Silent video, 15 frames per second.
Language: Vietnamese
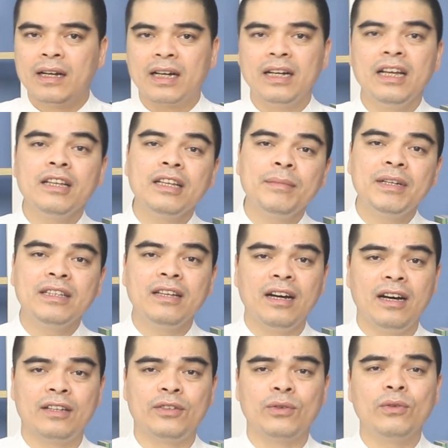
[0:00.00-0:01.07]
Cái lễ thay bàn
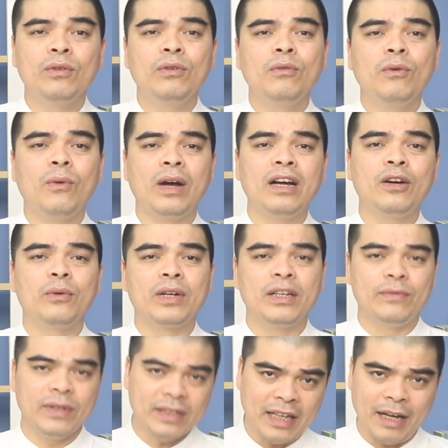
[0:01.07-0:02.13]
thờ thì cũng không quá cầu
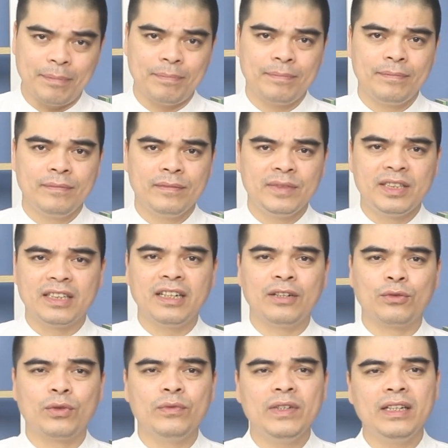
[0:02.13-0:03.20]
kỳ phức tạp, chỉ
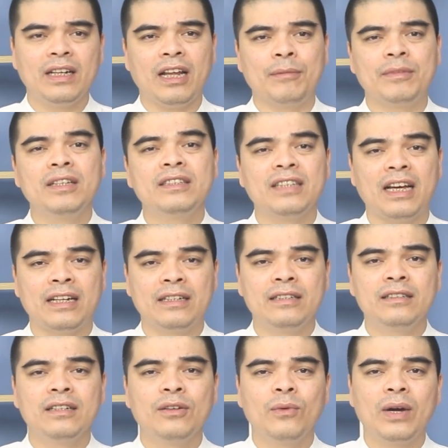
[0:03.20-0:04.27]
cần quý vị làm đơn giản
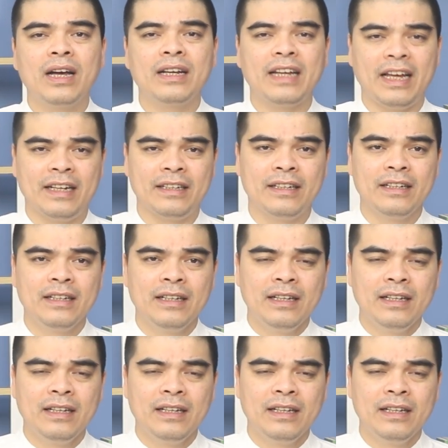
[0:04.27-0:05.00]
hương hoa đèn.